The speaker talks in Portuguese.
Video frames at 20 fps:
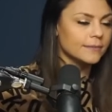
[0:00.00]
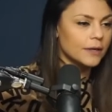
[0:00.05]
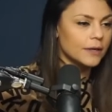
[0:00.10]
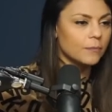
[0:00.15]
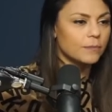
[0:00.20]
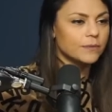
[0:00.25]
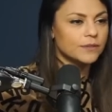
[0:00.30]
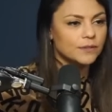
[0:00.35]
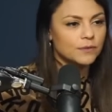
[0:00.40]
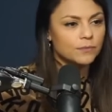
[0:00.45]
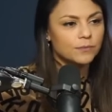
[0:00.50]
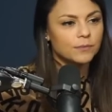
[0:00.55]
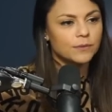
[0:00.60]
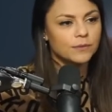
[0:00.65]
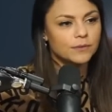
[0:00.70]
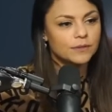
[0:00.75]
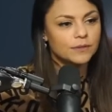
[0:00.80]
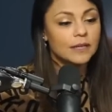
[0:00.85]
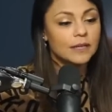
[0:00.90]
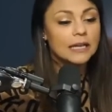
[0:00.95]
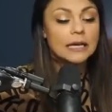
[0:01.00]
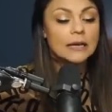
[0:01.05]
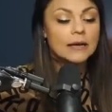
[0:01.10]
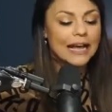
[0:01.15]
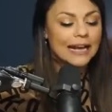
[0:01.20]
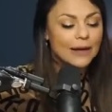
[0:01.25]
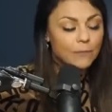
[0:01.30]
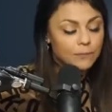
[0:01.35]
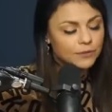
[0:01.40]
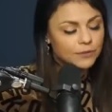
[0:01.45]
Eu preciso, inclusive.
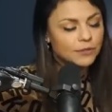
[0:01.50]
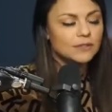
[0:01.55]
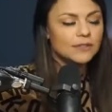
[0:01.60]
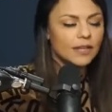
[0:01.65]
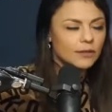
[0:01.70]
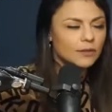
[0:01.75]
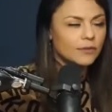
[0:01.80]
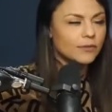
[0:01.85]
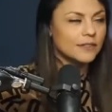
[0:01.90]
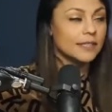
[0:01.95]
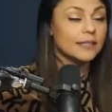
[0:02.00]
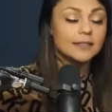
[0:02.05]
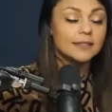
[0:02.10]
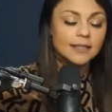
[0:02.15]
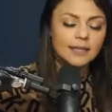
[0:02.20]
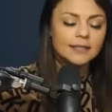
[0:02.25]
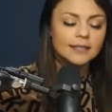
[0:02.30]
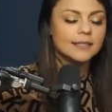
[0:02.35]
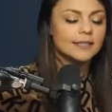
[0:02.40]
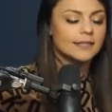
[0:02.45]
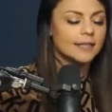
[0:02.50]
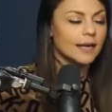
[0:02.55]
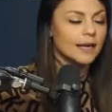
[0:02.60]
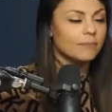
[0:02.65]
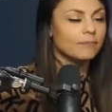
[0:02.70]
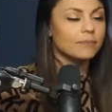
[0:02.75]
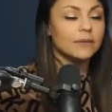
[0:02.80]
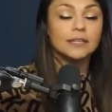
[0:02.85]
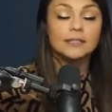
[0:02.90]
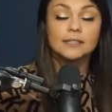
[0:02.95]
É que eu preciso tanto fazer tantas Eu,
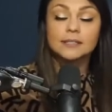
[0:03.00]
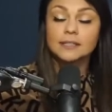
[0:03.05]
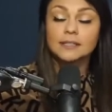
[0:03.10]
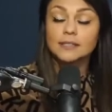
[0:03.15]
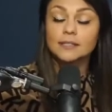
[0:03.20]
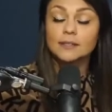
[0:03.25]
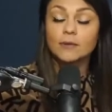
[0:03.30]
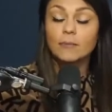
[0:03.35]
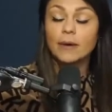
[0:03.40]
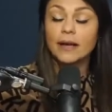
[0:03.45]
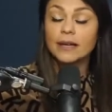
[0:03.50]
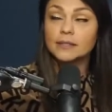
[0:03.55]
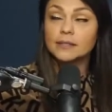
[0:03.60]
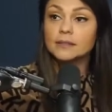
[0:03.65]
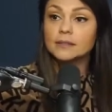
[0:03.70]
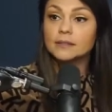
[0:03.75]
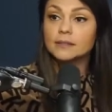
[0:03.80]
eu lembro do, do dia que você